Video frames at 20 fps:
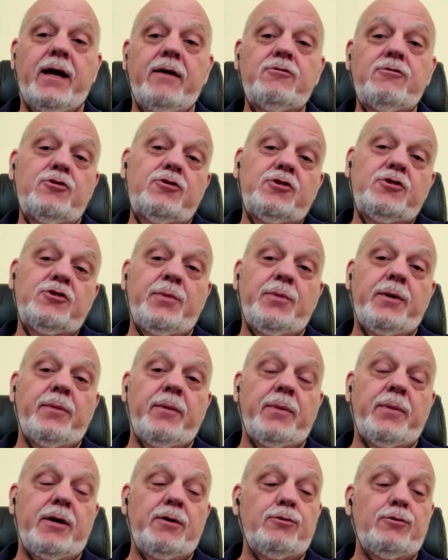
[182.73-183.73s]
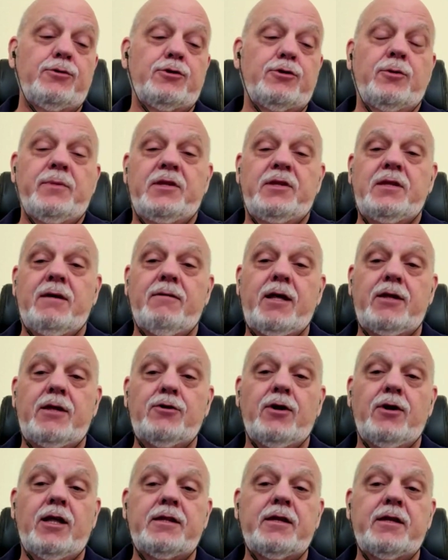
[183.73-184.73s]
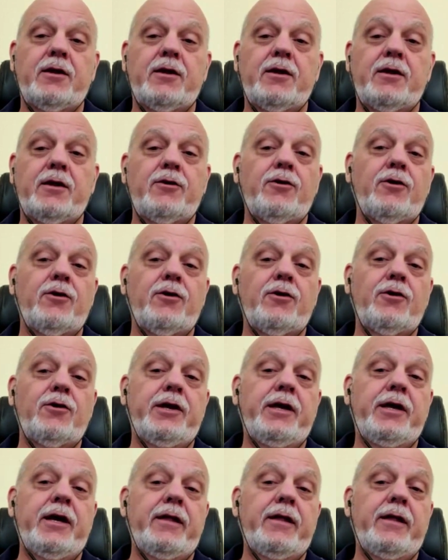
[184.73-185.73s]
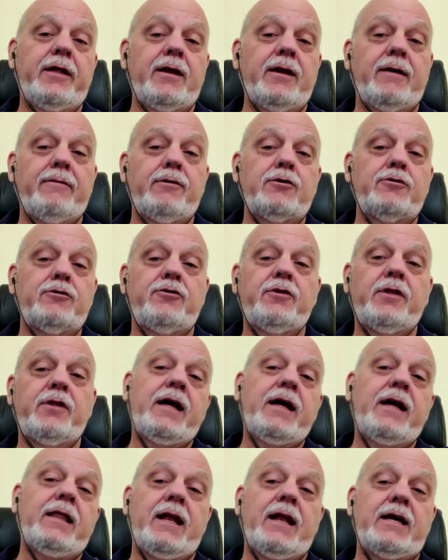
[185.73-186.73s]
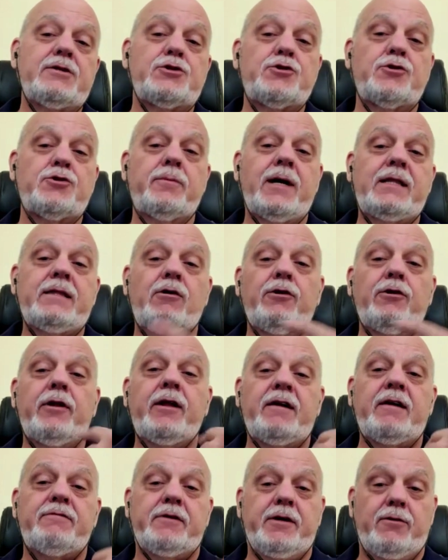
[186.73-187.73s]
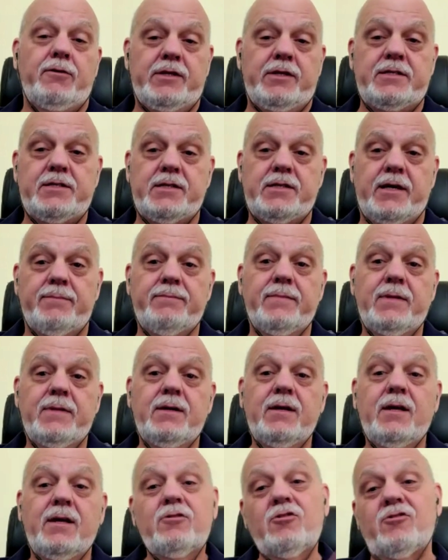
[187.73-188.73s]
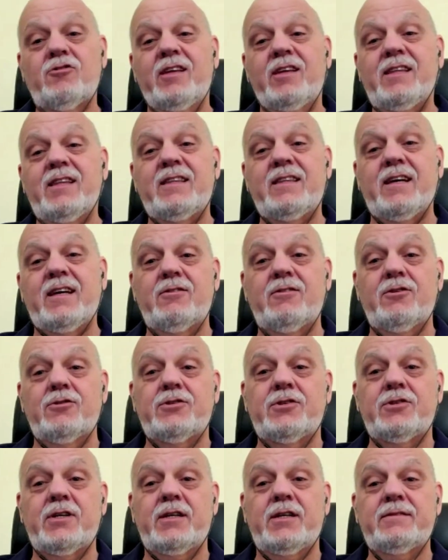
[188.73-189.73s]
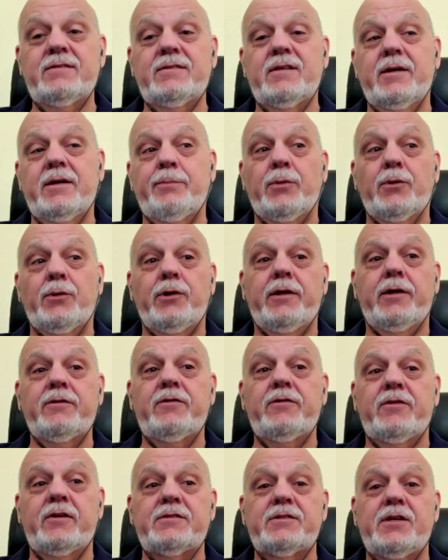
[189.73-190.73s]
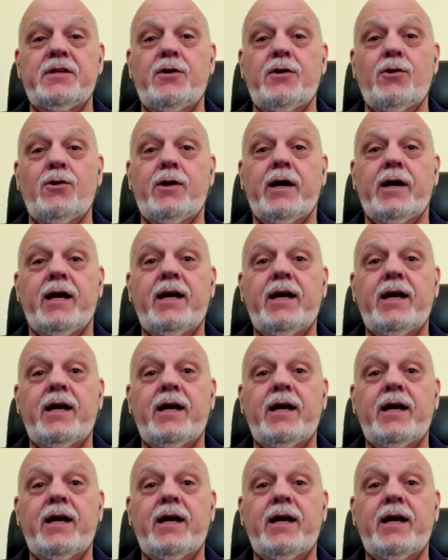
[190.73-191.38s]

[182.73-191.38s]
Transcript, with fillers: yo siempre me pregunto, ¿me está hablando de la tecnología, de la velocidad, del ancho de banda o de la frecuencia? Entonces hay tantas cosas que pueden ser 5G